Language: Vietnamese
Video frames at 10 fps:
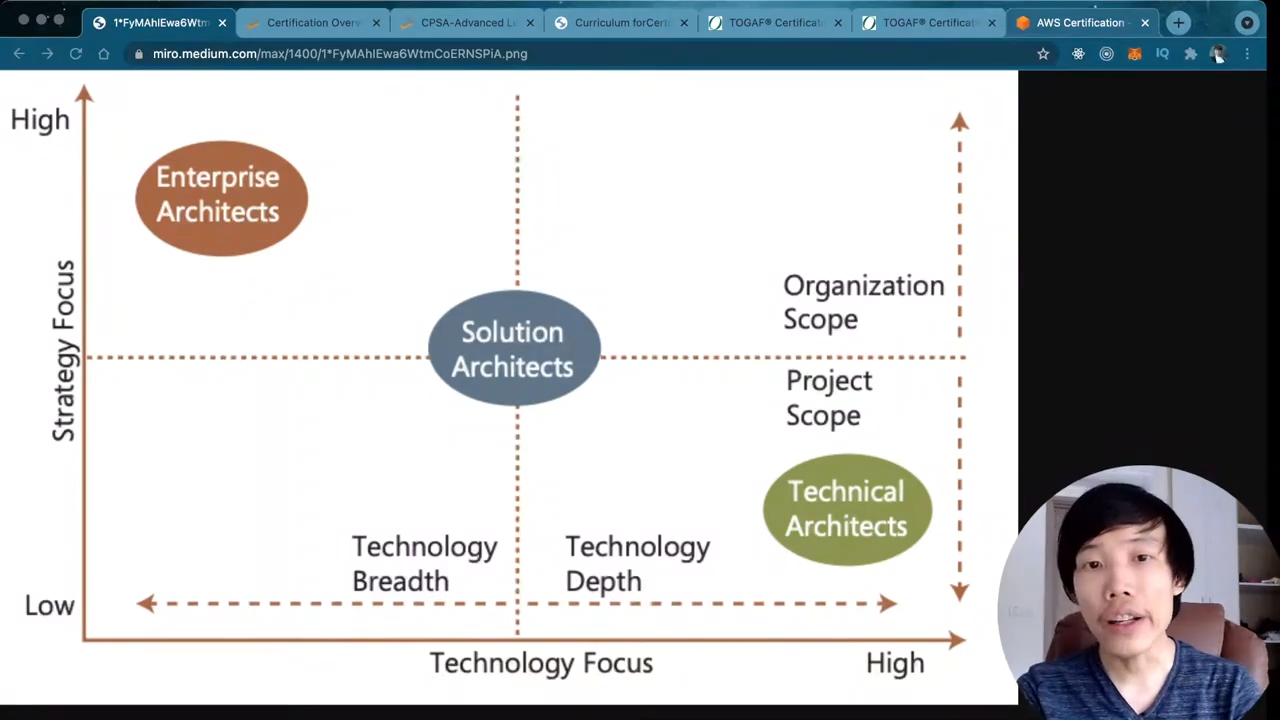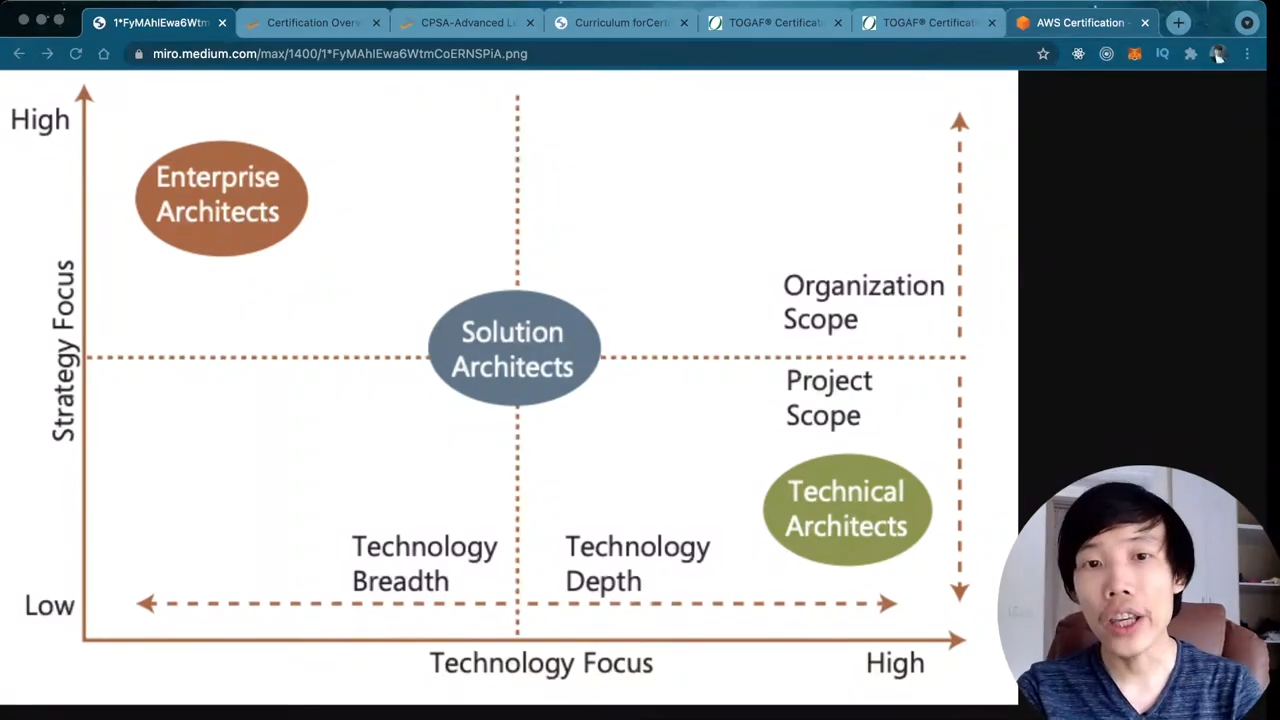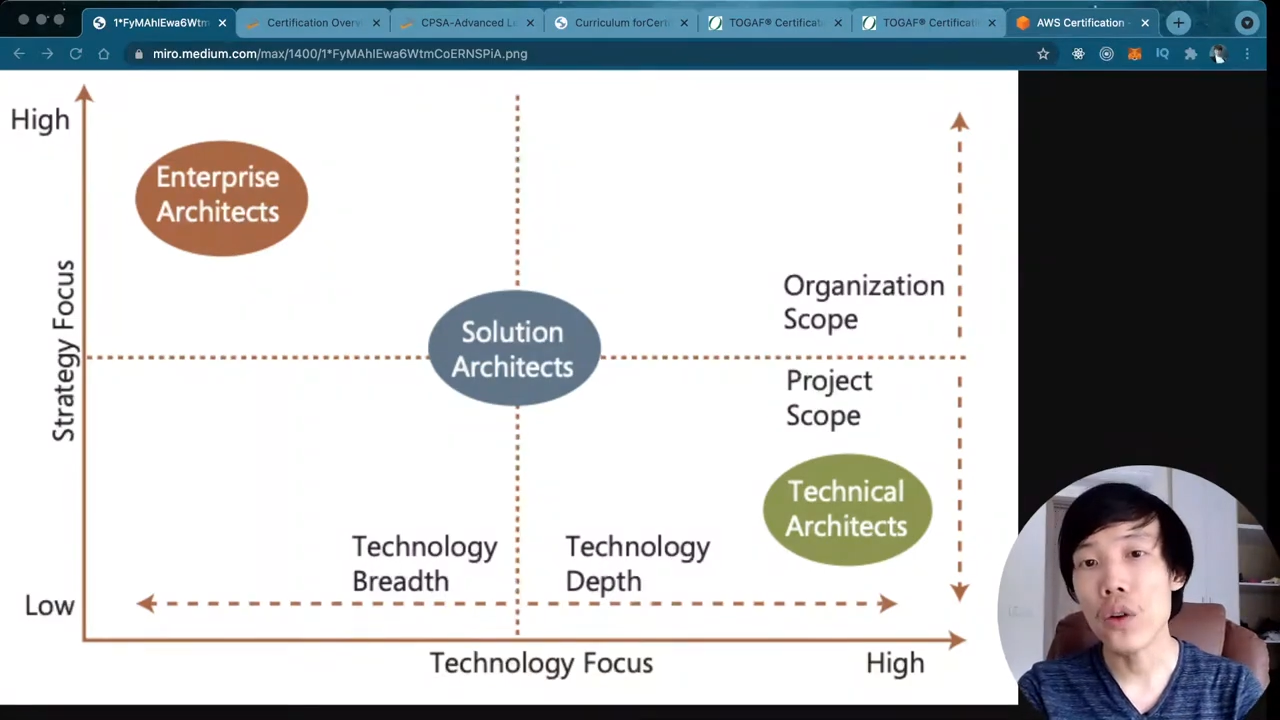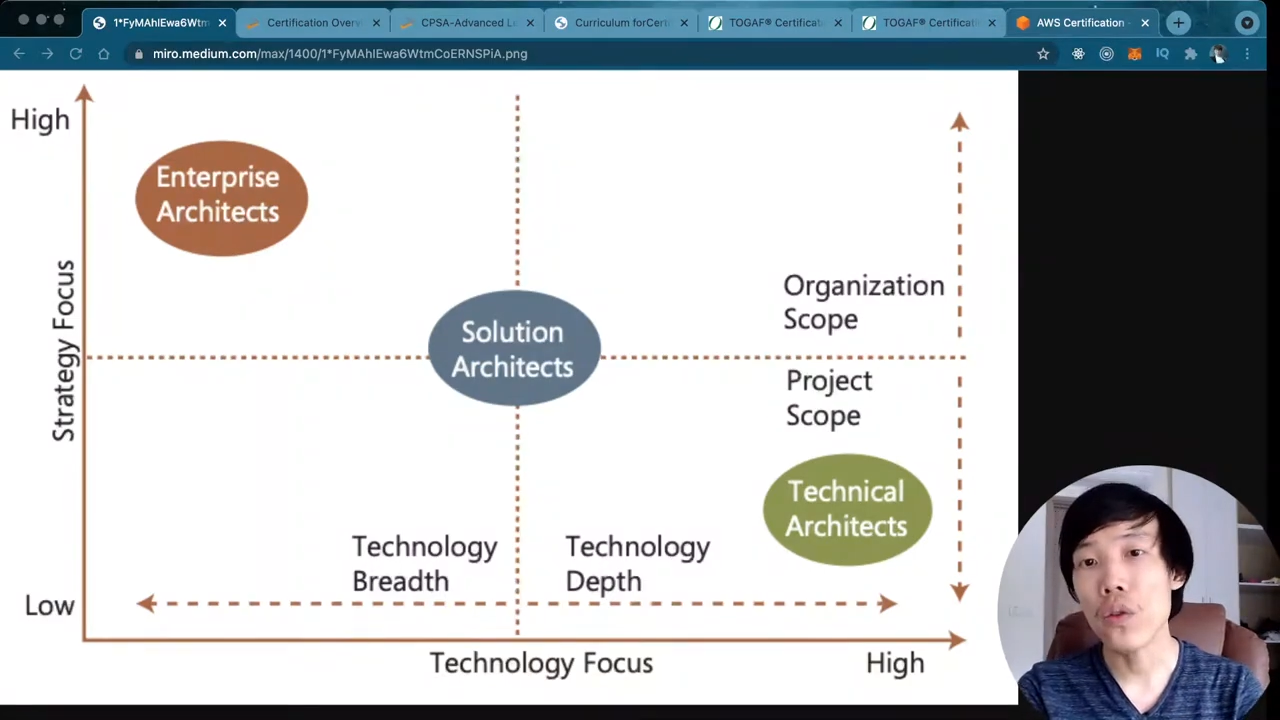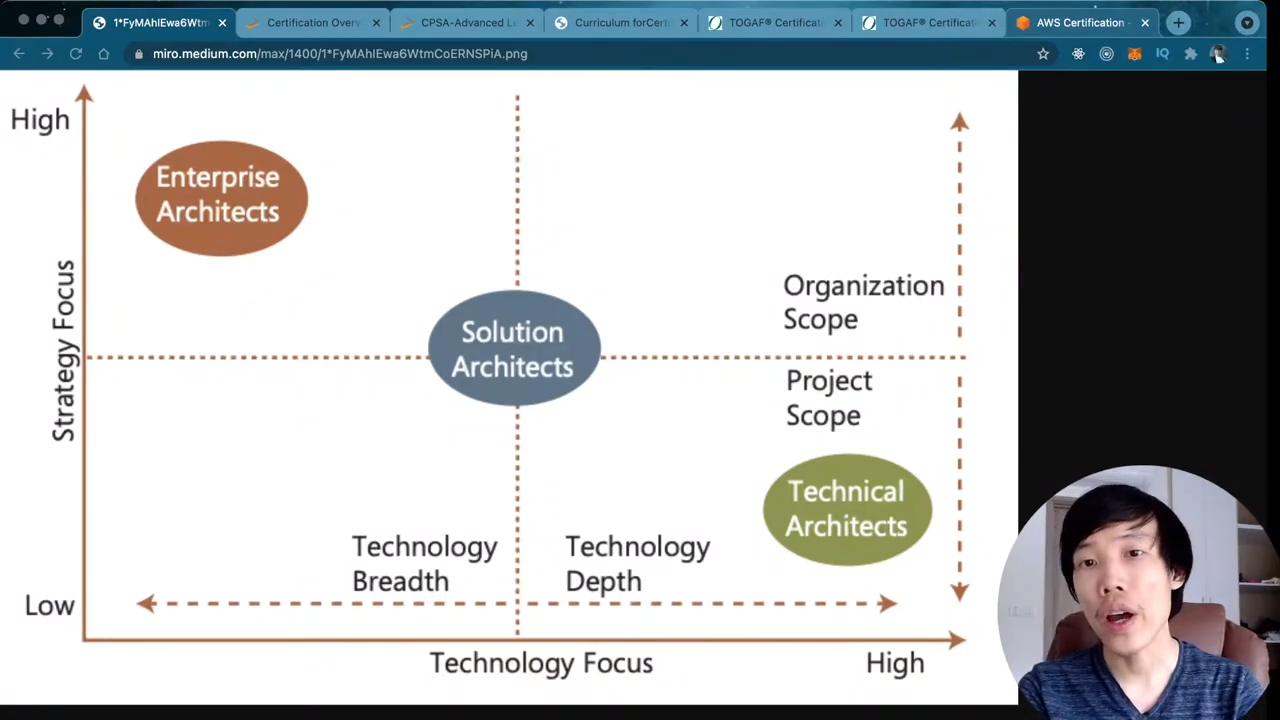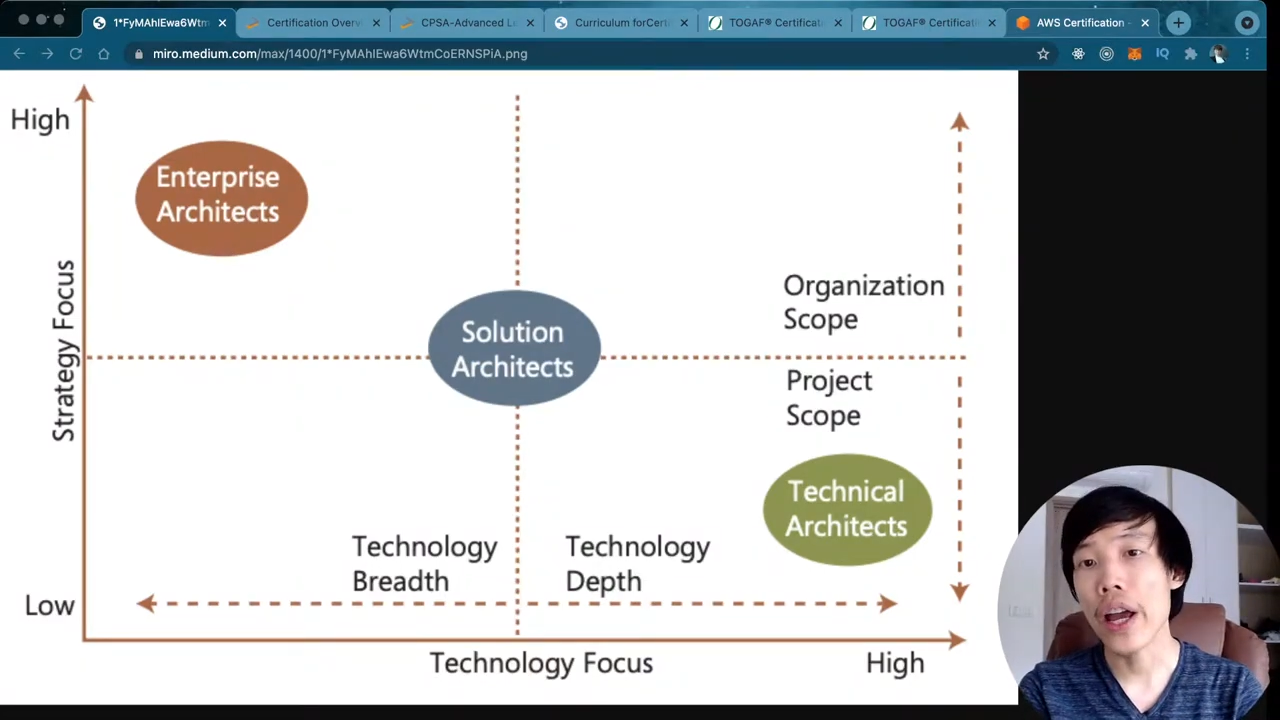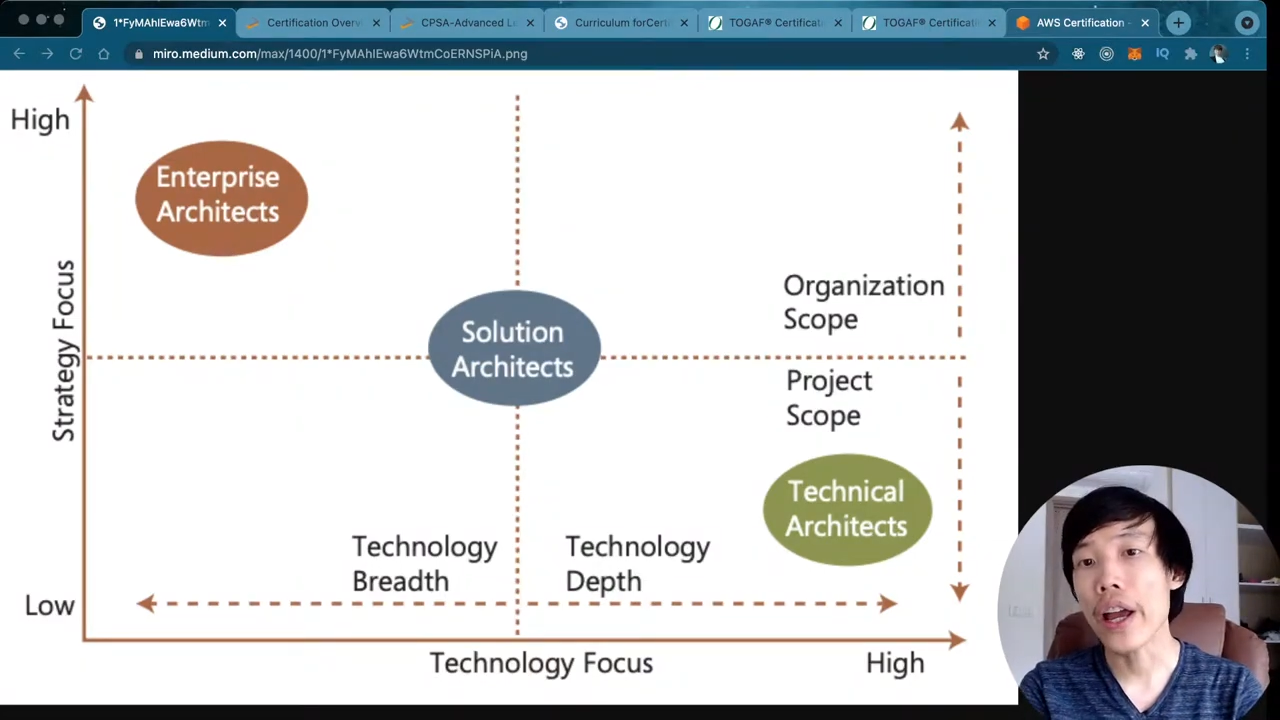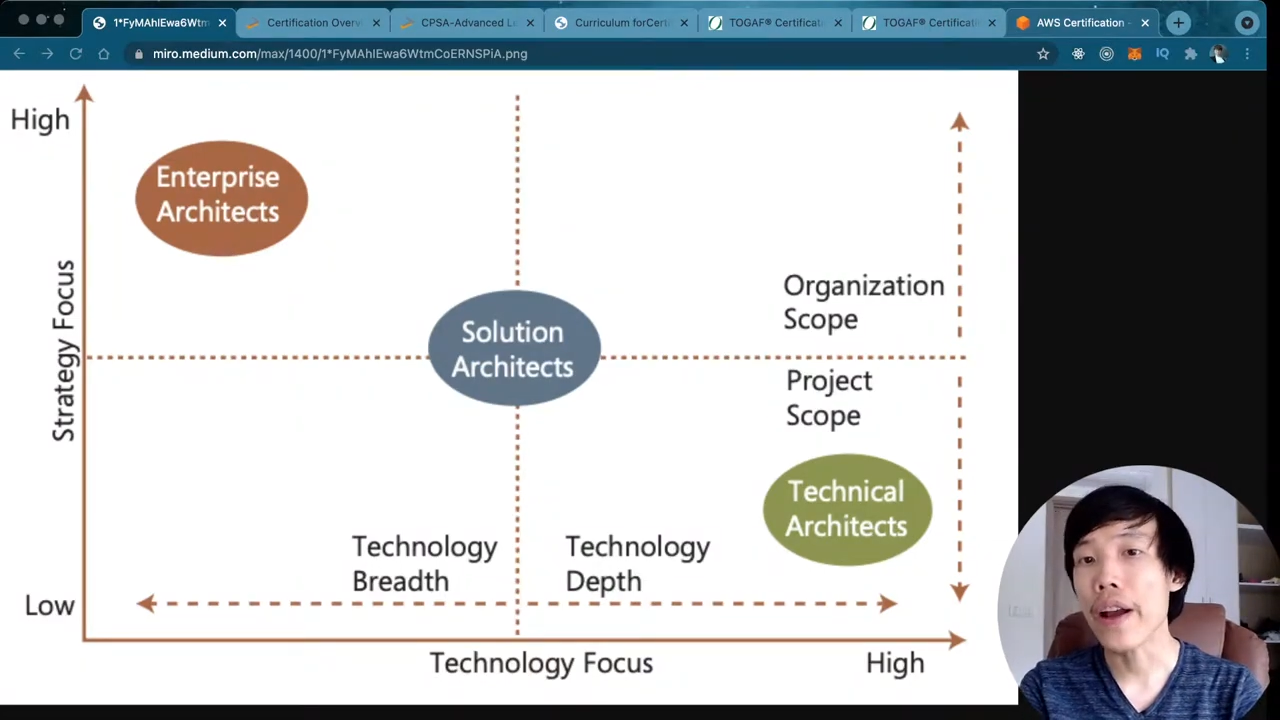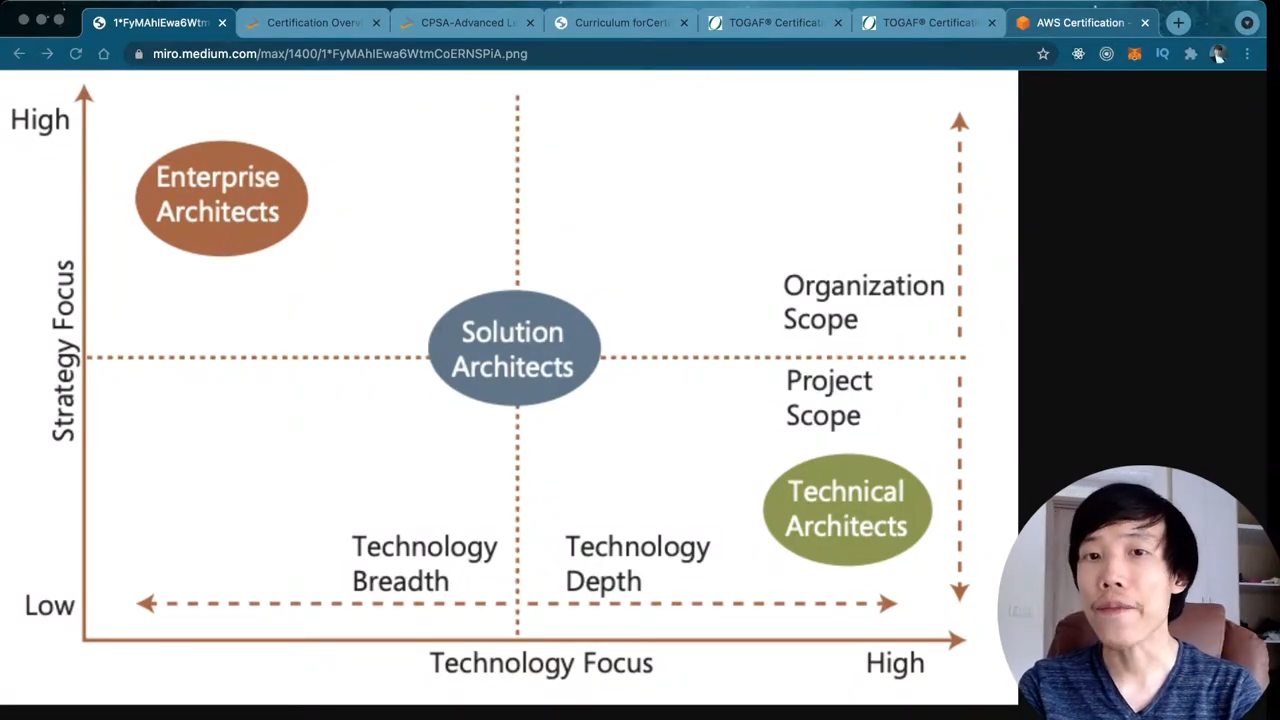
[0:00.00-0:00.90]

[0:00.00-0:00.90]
nhiều về